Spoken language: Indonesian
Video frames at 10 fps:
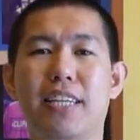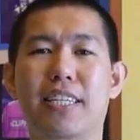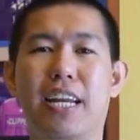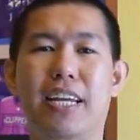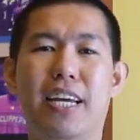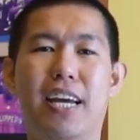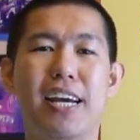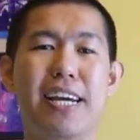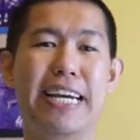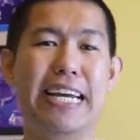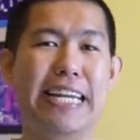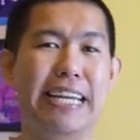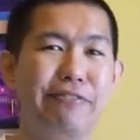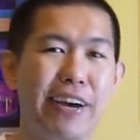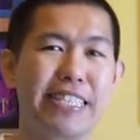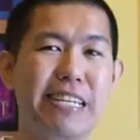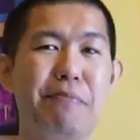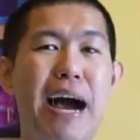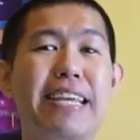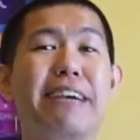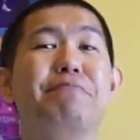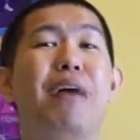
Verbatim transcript: Jadi ini fansnya banyak